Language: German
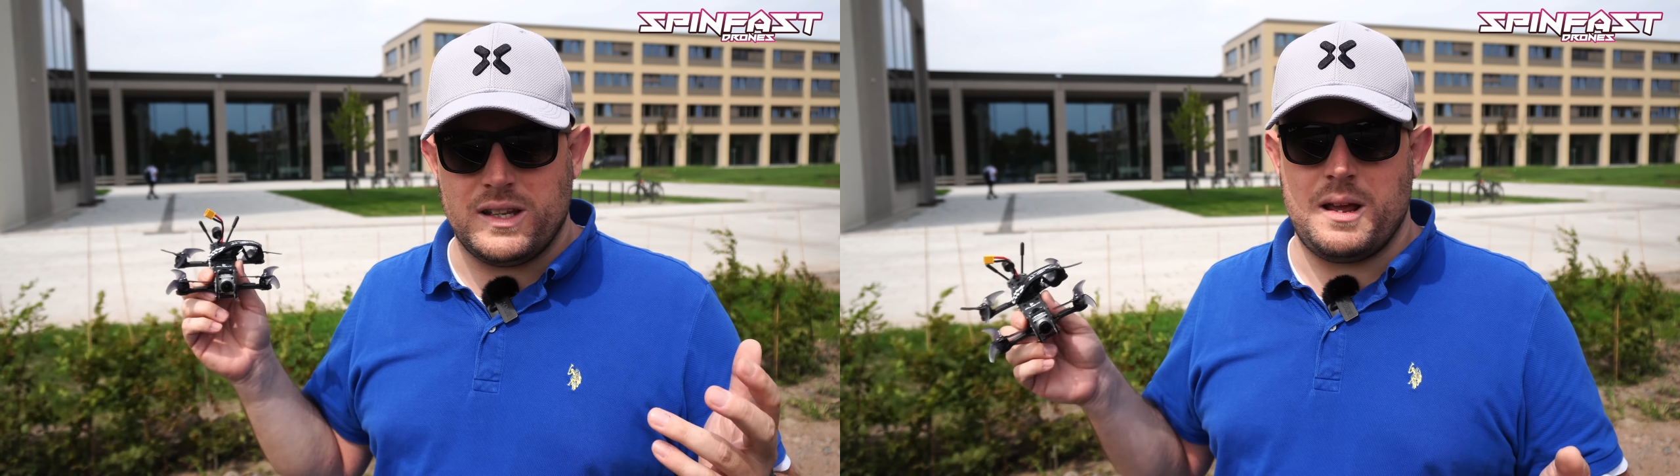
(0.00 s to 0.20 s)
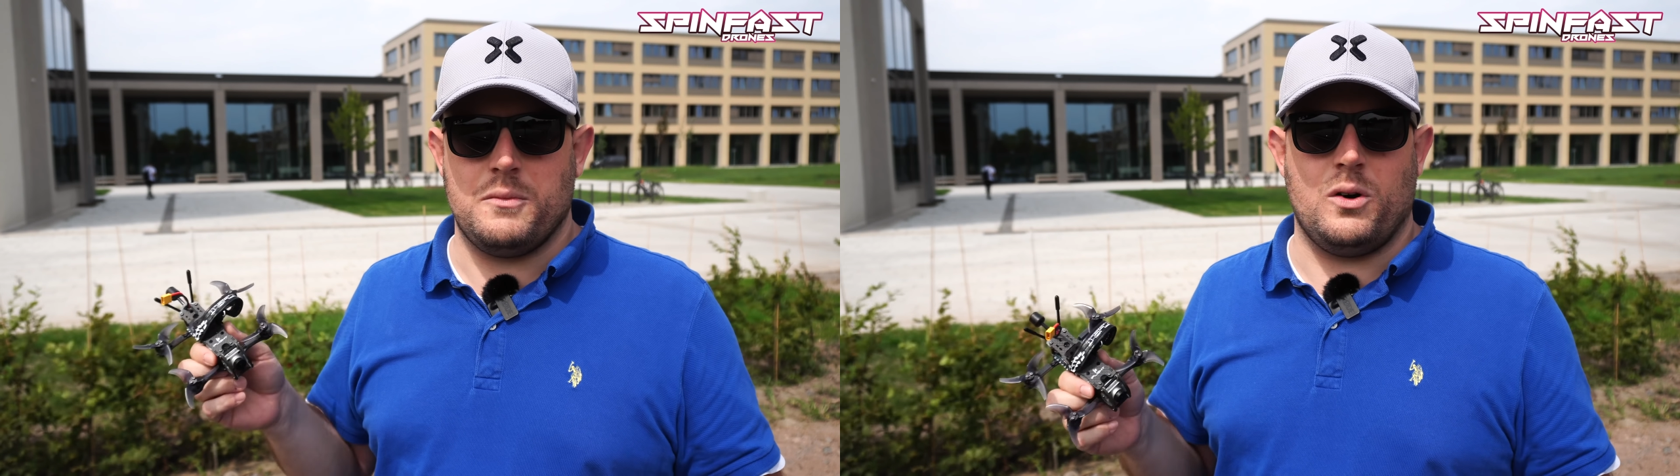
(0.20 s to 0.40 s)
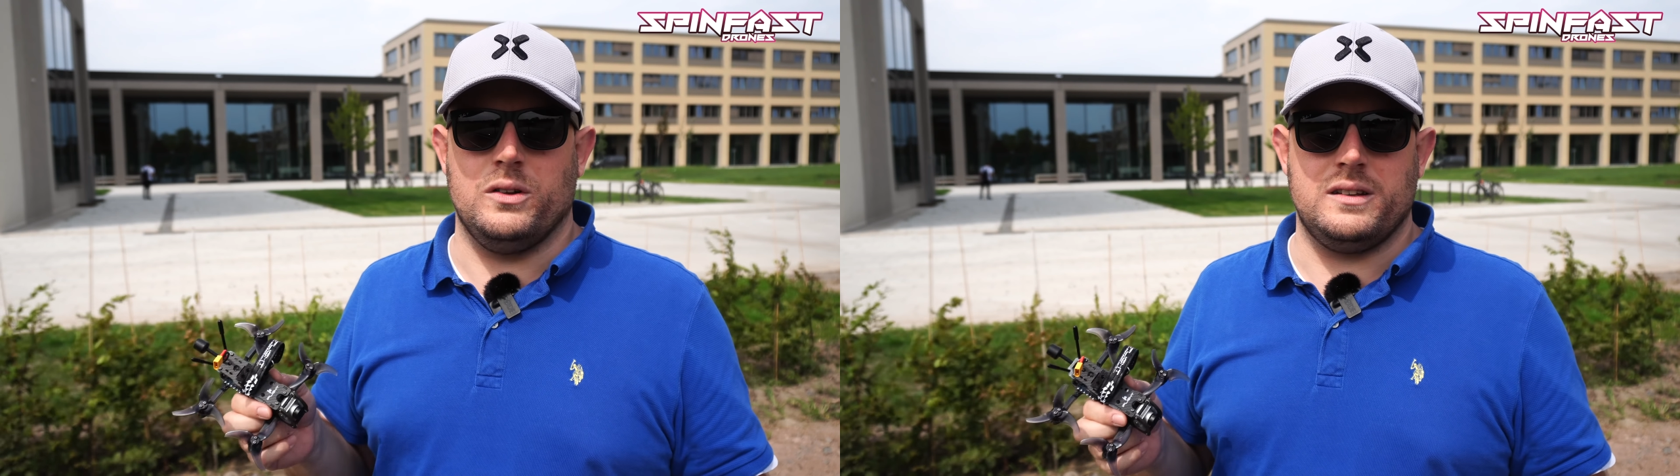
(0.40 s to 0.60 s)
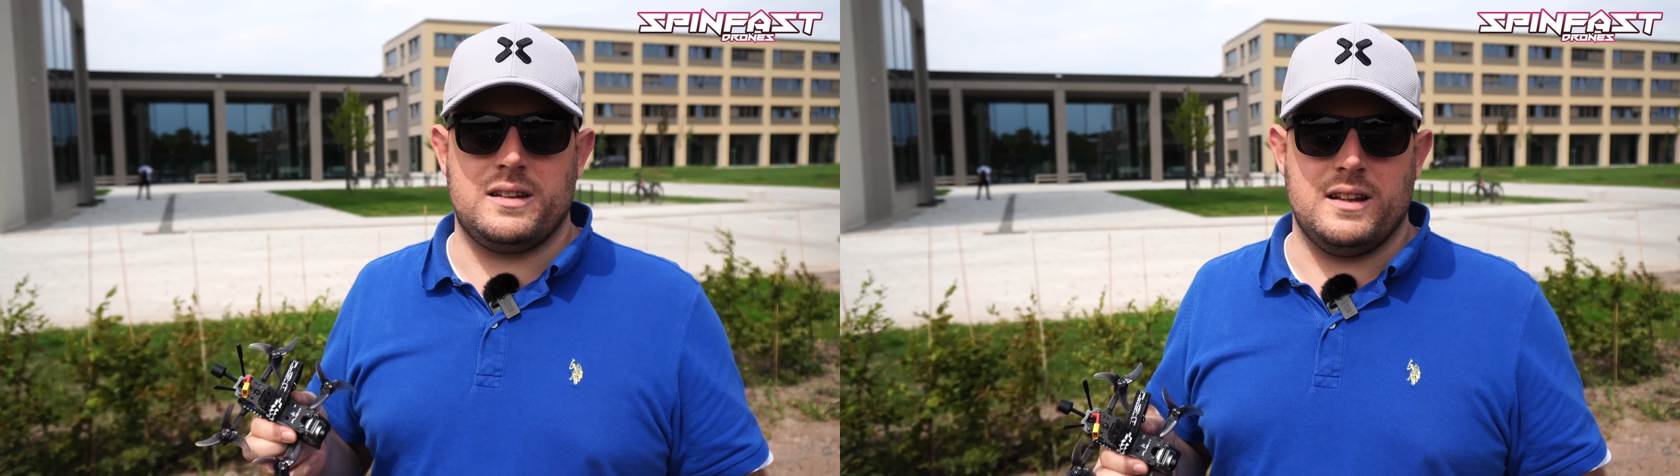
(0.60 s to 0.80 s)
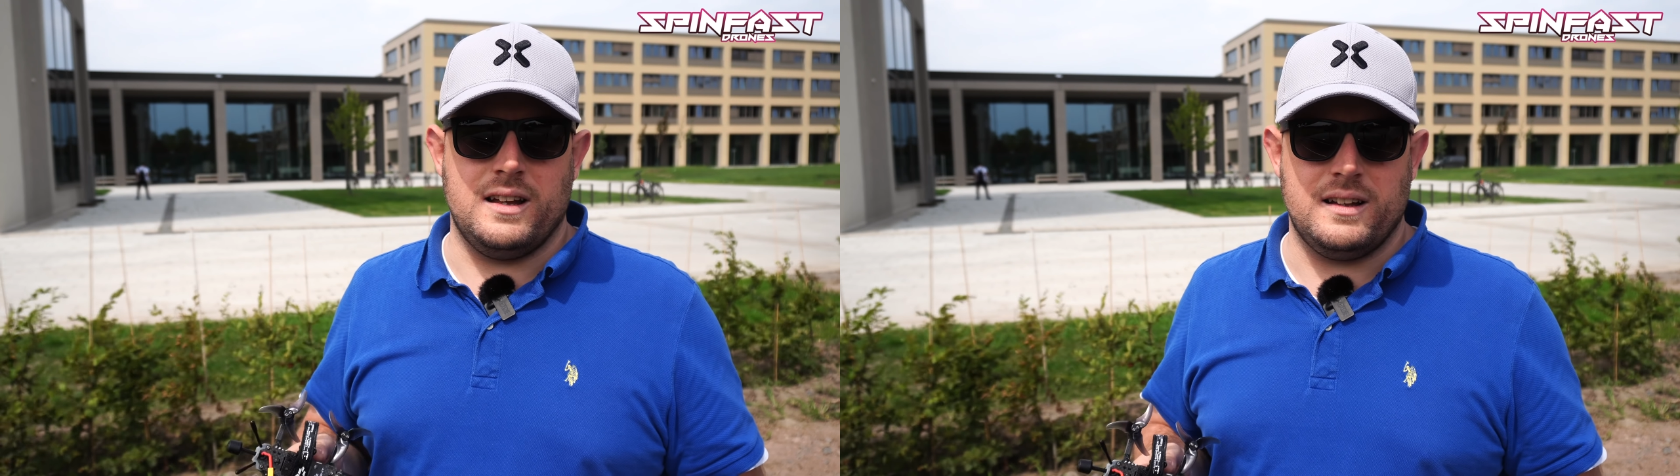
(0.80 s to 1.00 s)
dem
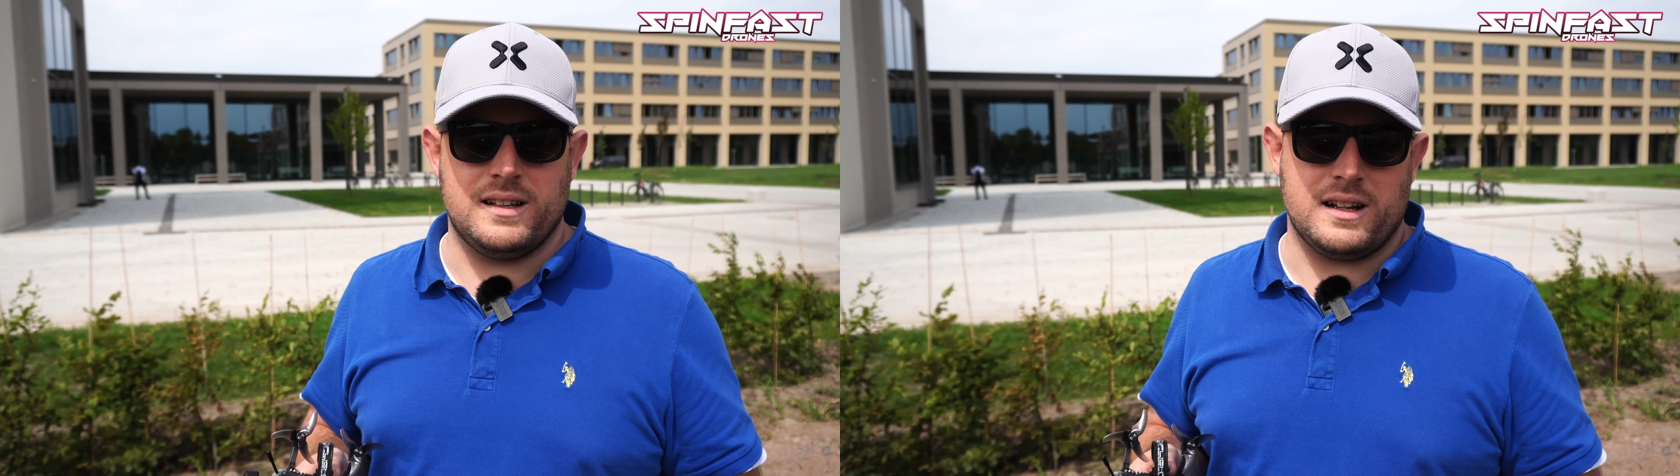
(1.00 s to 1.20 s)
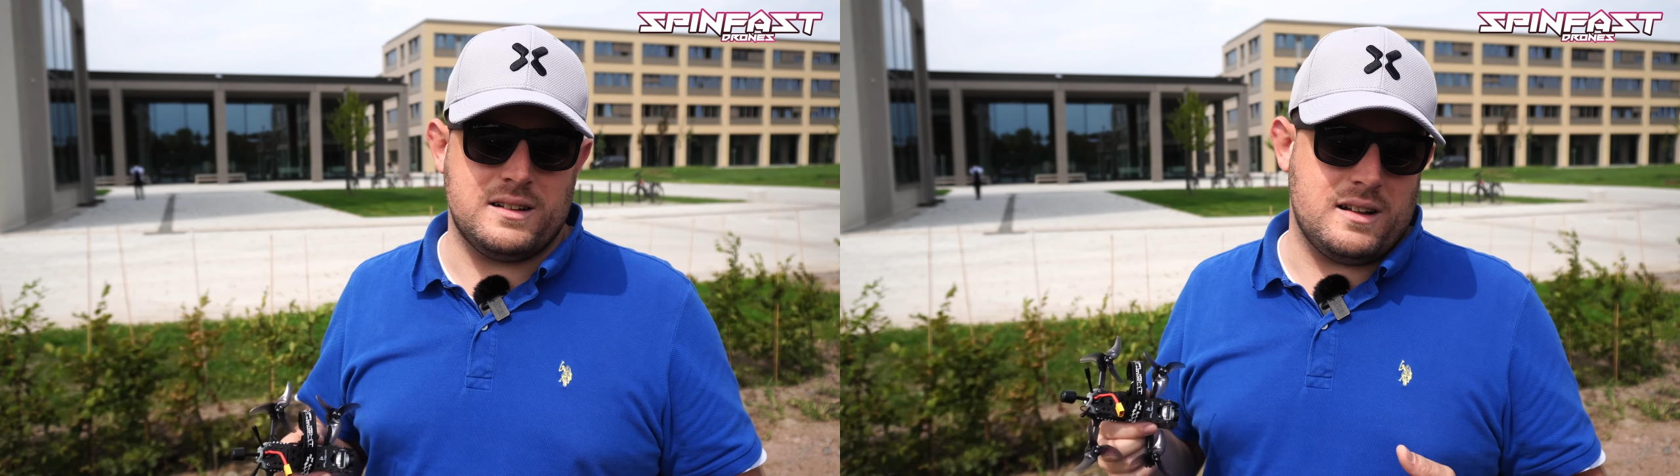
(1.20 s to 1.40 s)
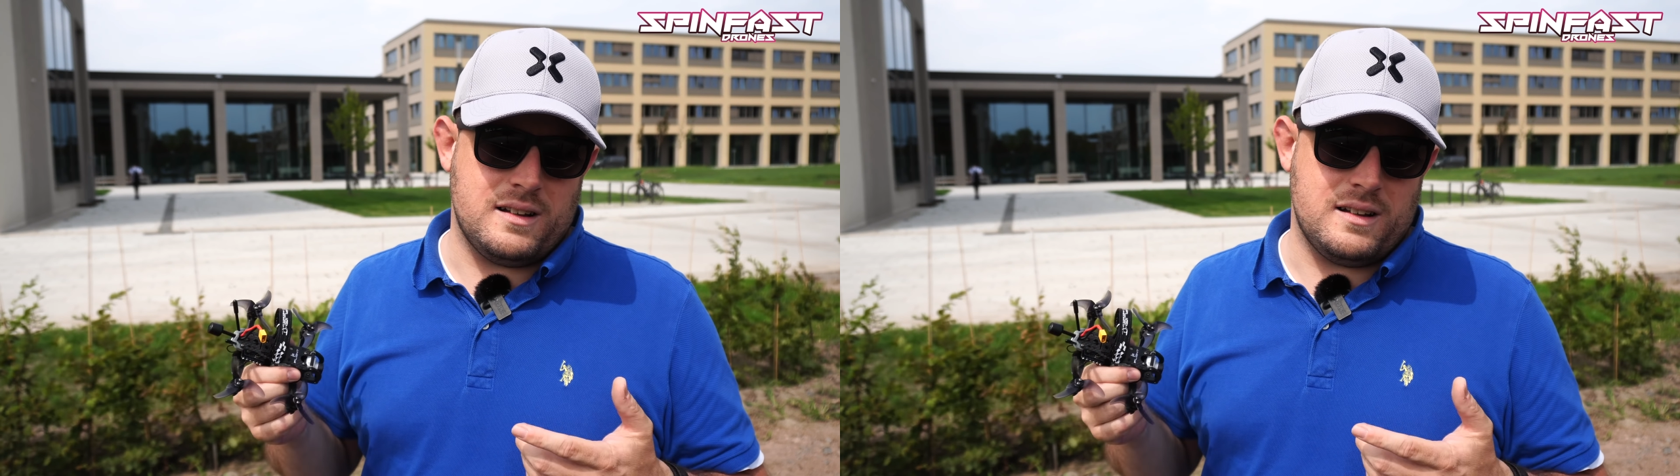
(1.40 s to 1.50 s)
Grund. Äh, dann